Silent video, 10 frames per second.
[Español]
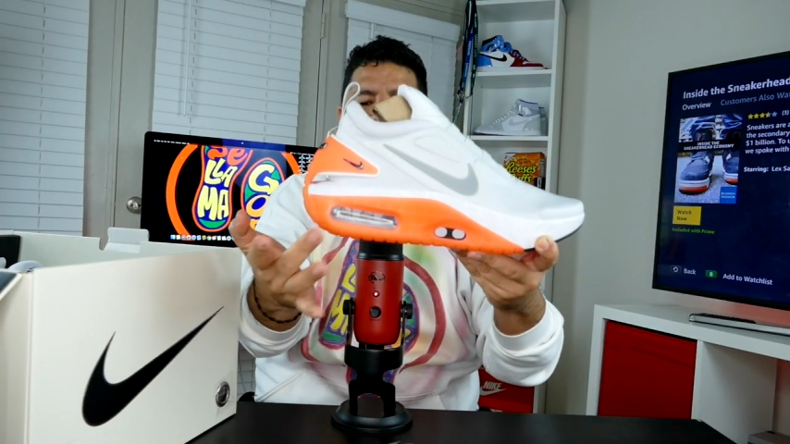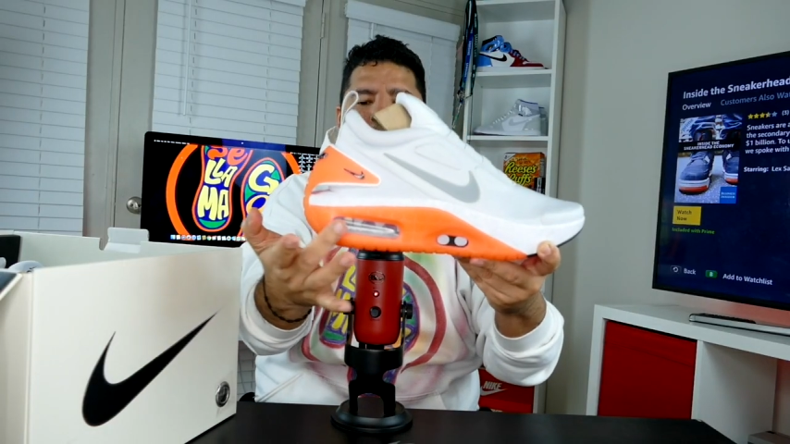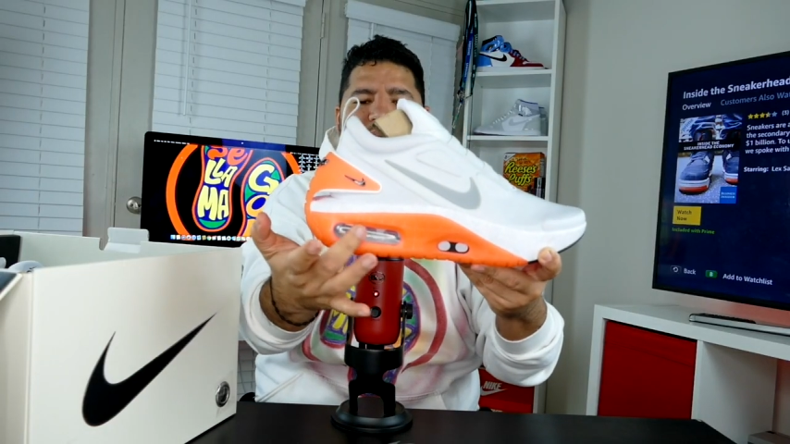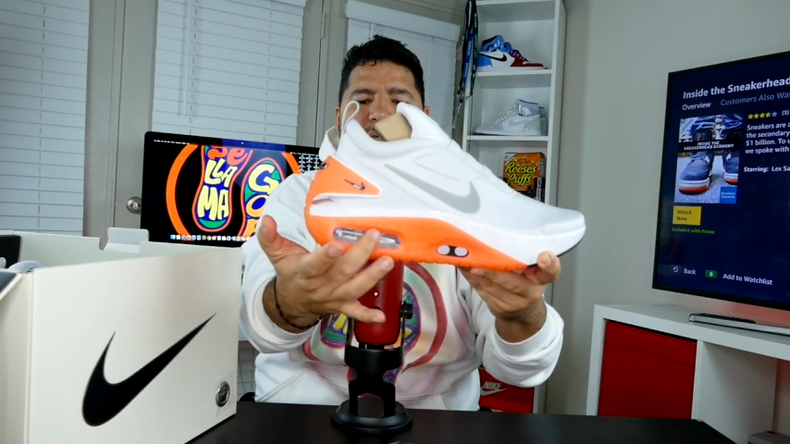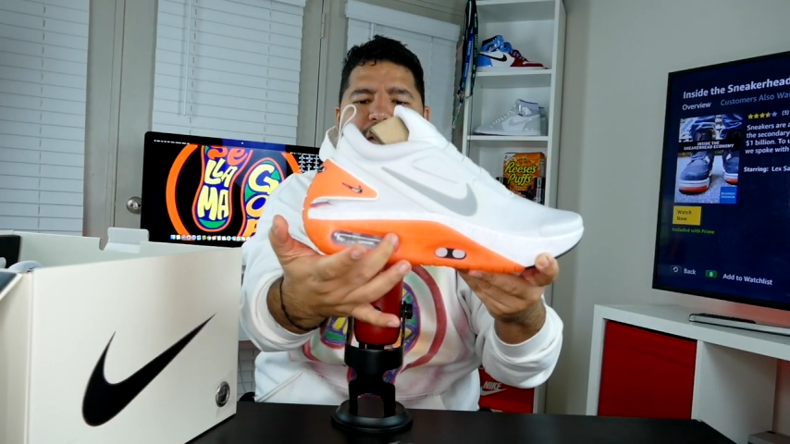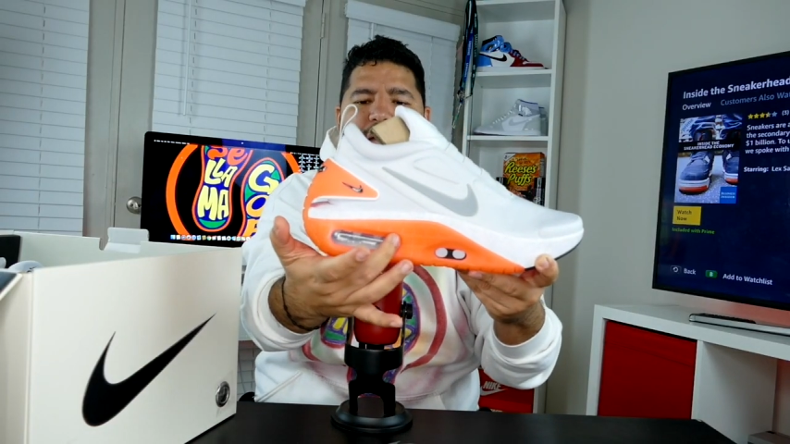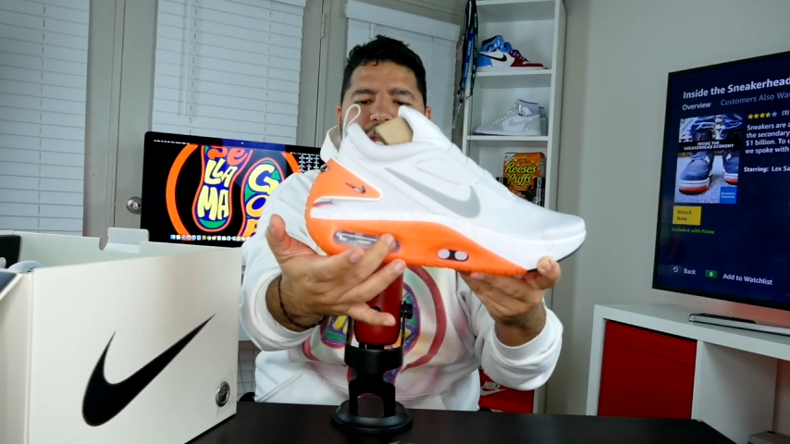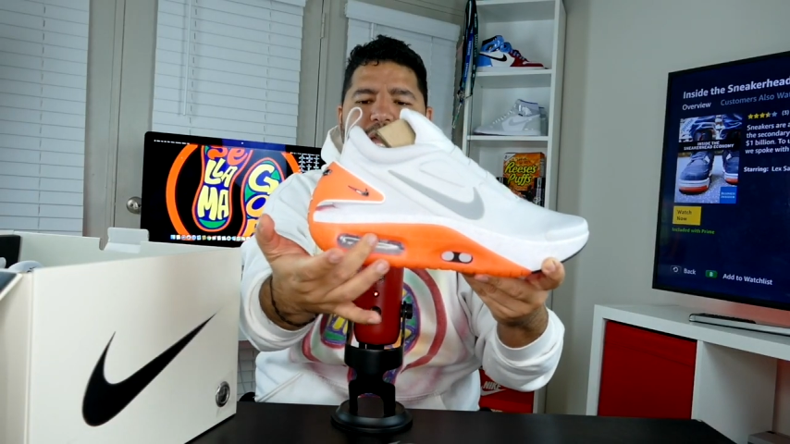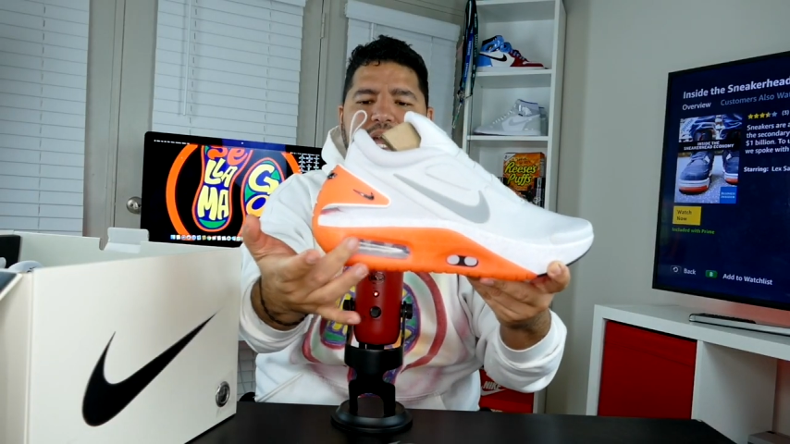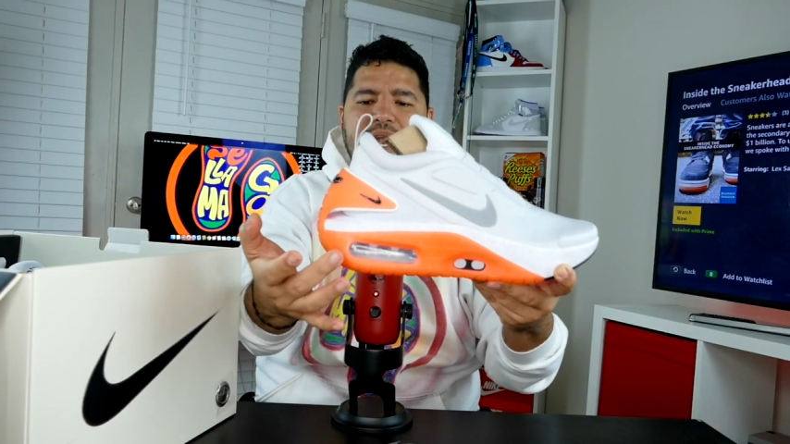cámara de
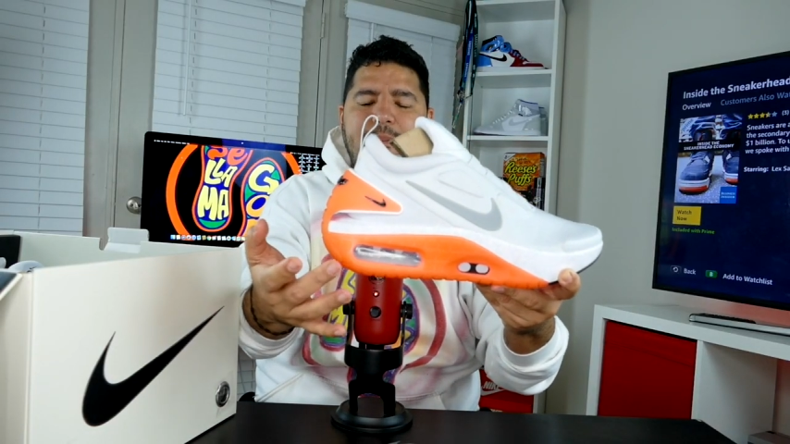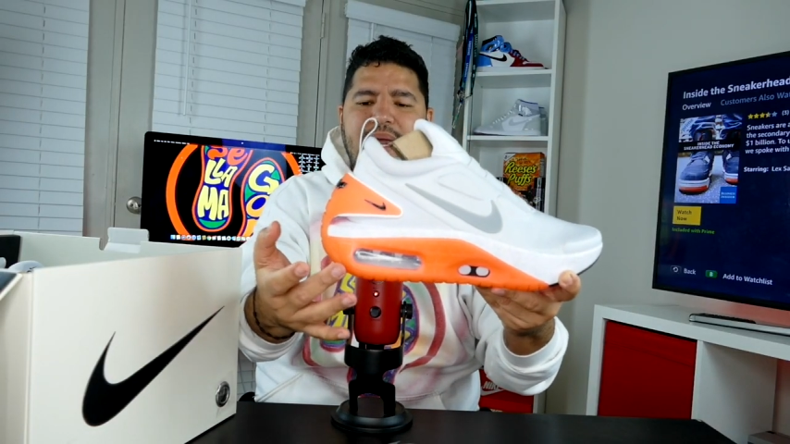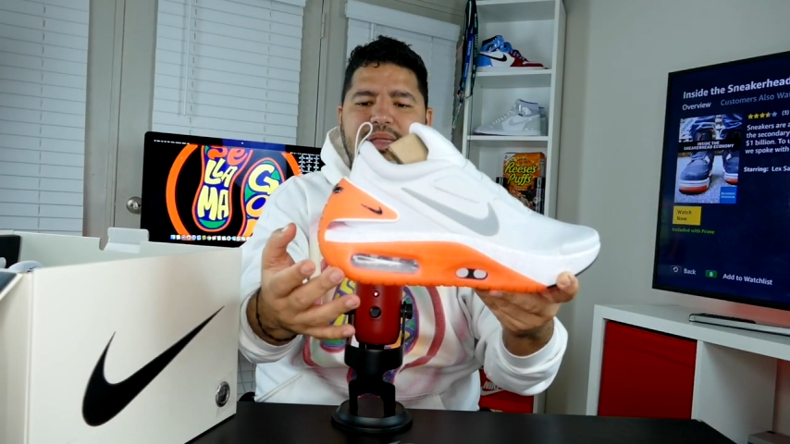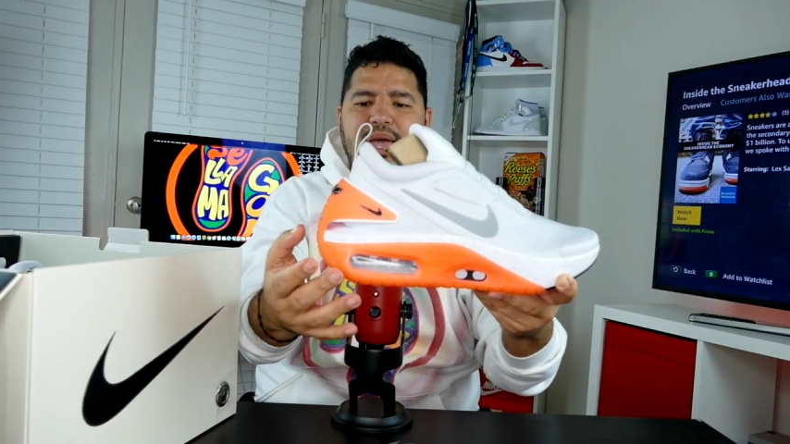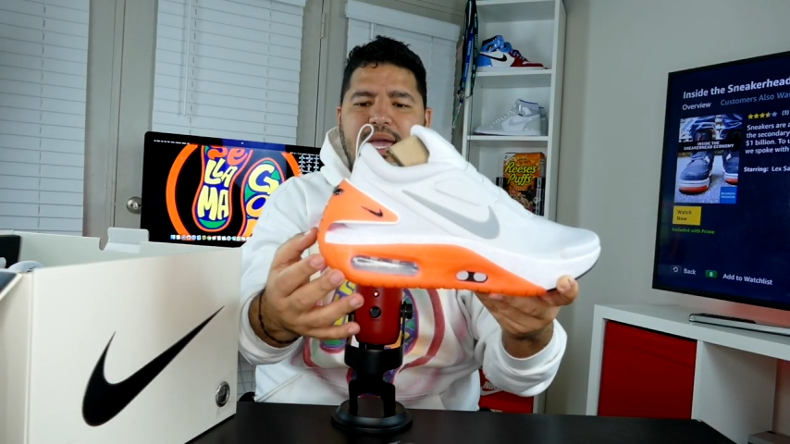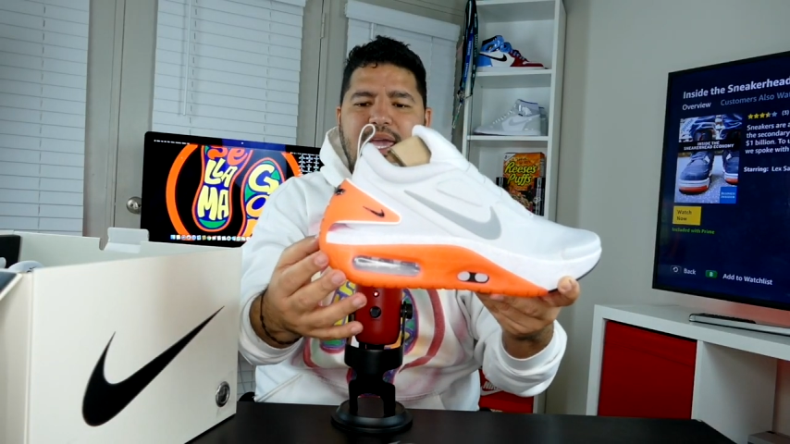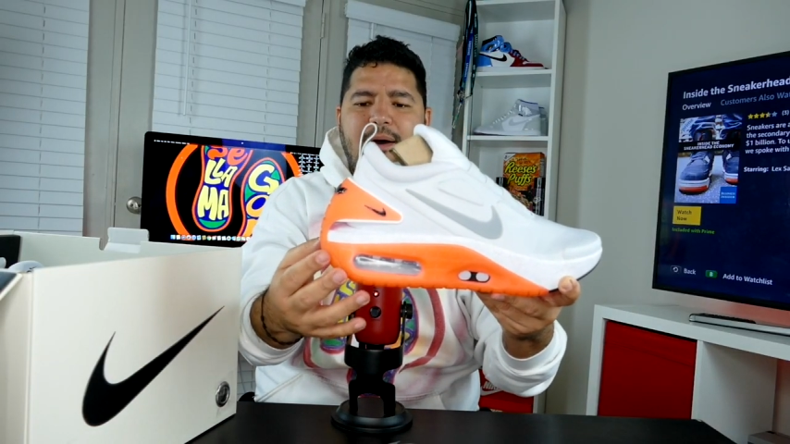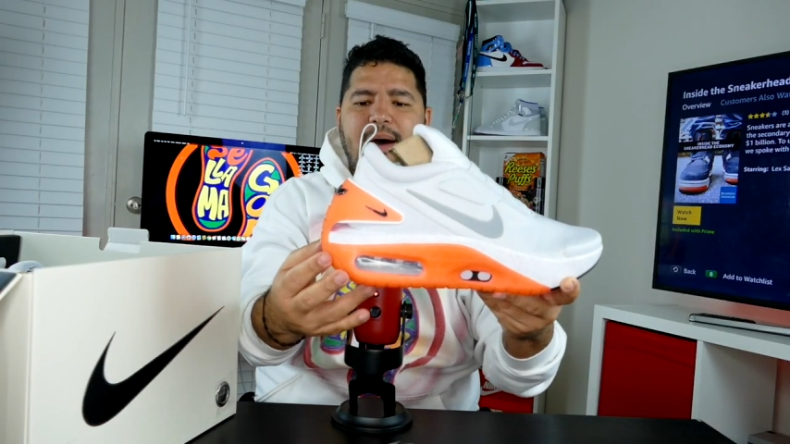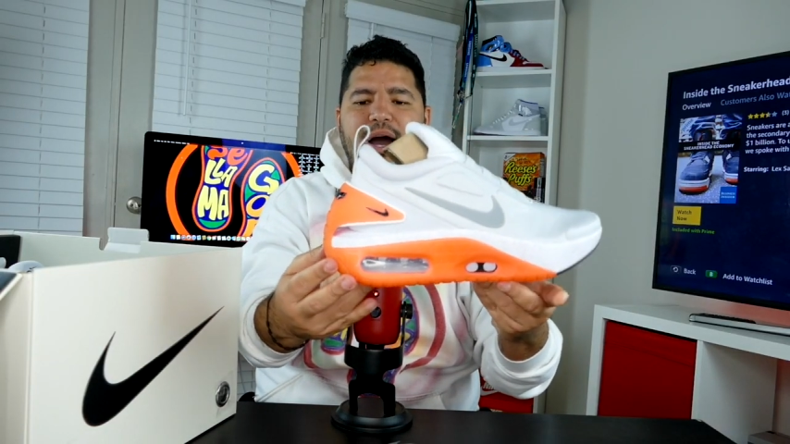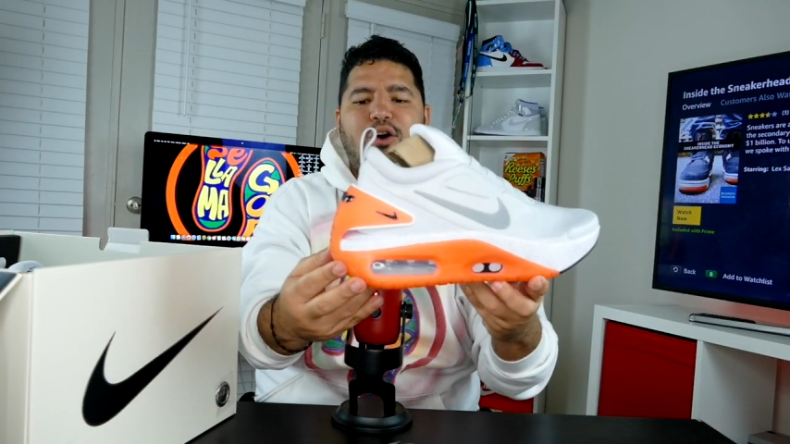aire en la parte de aquí
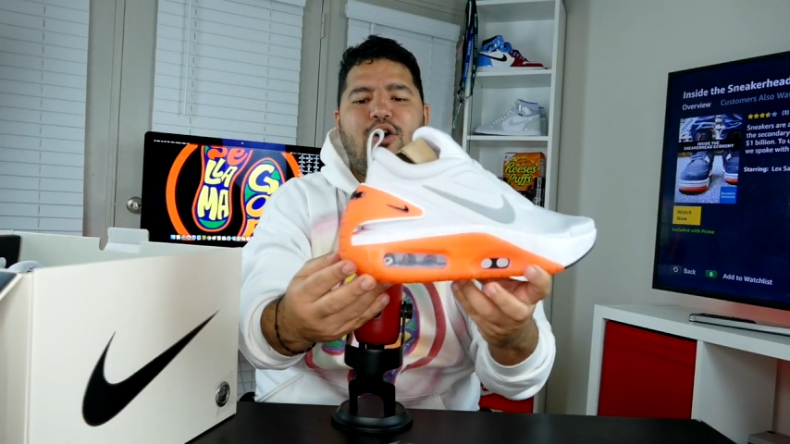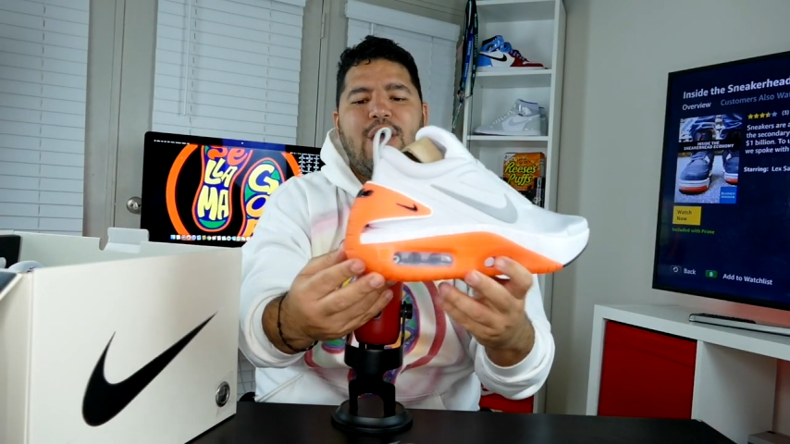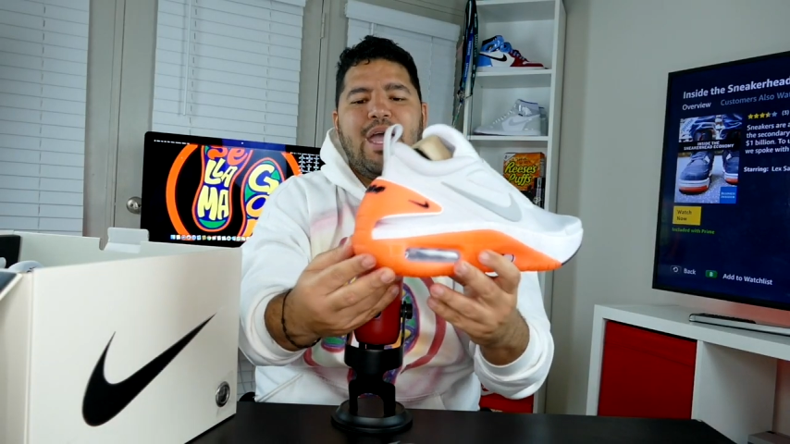abajo,